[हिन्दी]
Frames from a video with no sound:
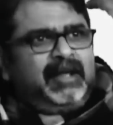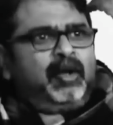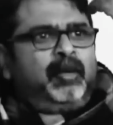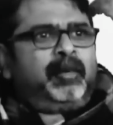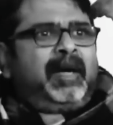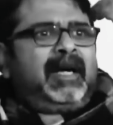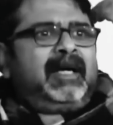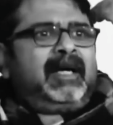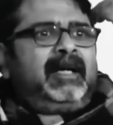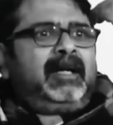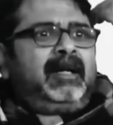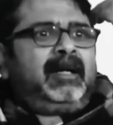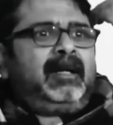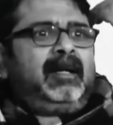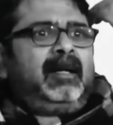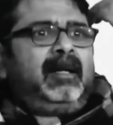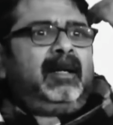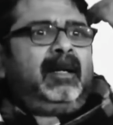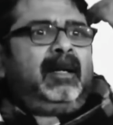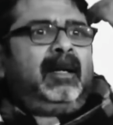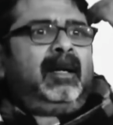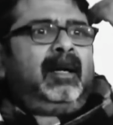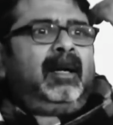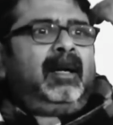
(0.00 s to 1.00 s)
ही नहीं हो पा रही
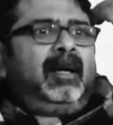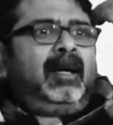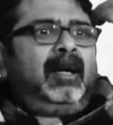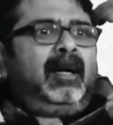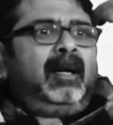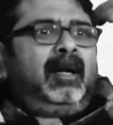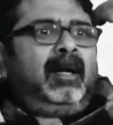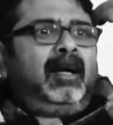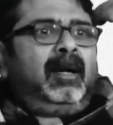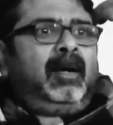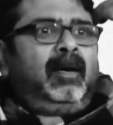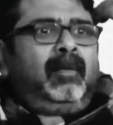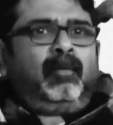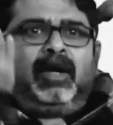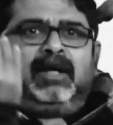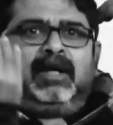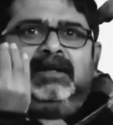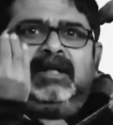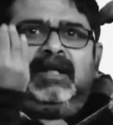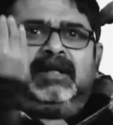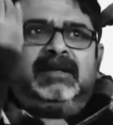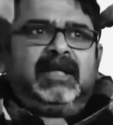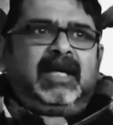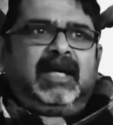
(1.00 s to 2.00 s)
वो
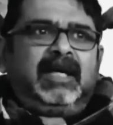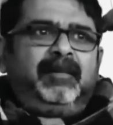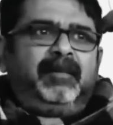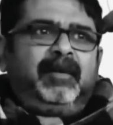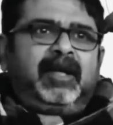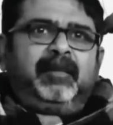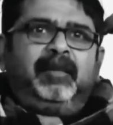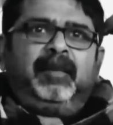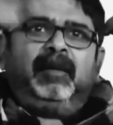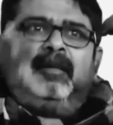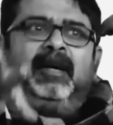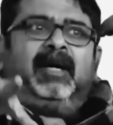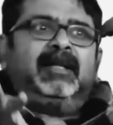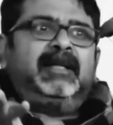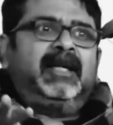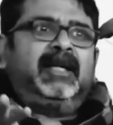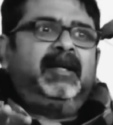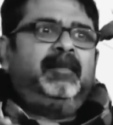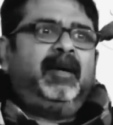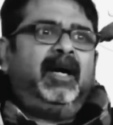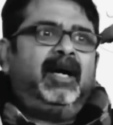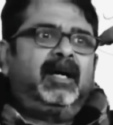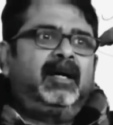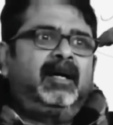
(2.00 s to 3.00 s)
अंदर जाके फिर रिपल मार दे
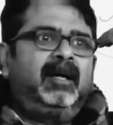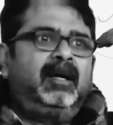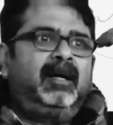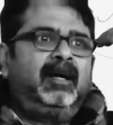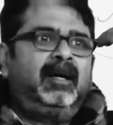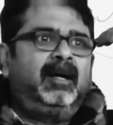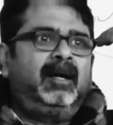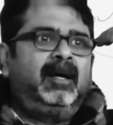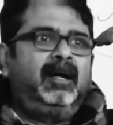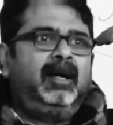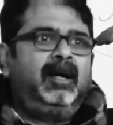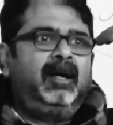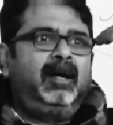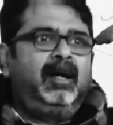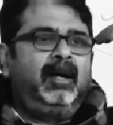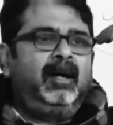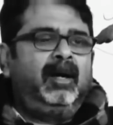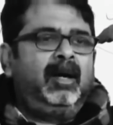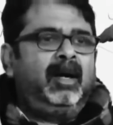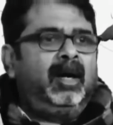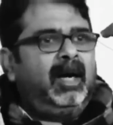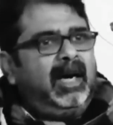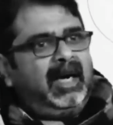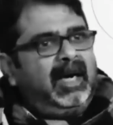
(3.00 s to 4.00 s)
रही बाहर
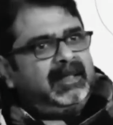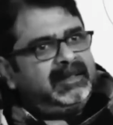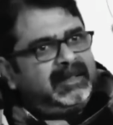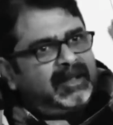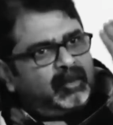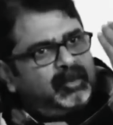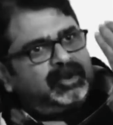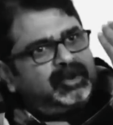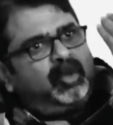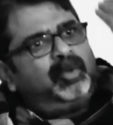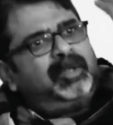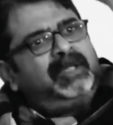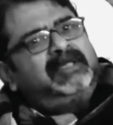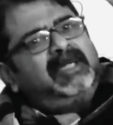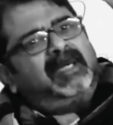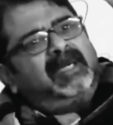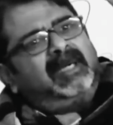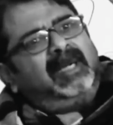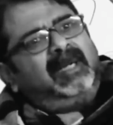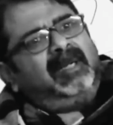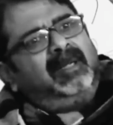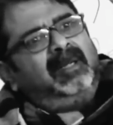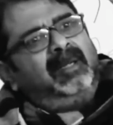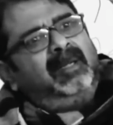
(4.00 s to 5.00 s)
अंदर कुछ और ही चल
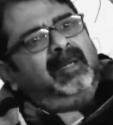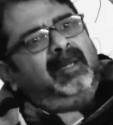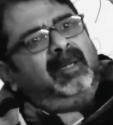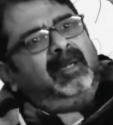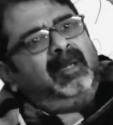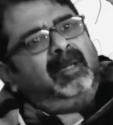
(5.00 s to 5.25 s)
रहा है